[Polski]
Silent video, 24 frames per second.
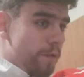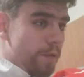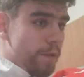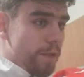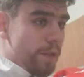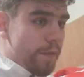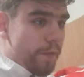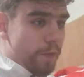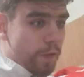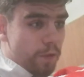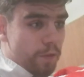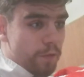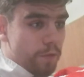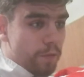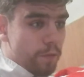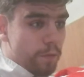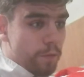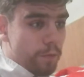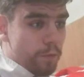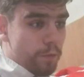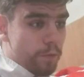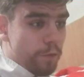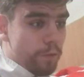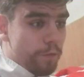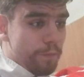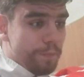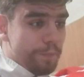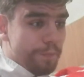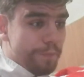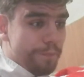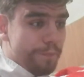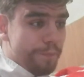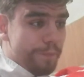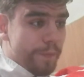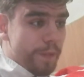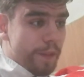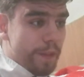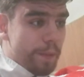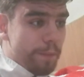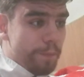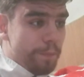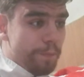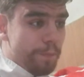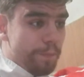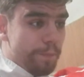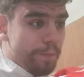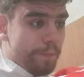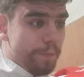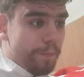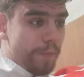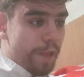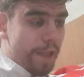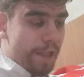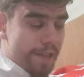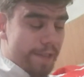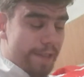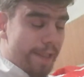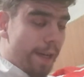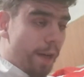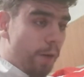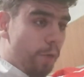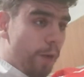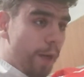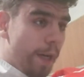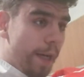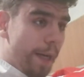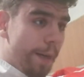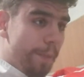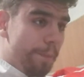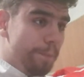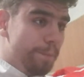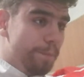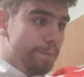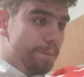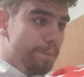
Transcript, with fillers: związku mm, nastała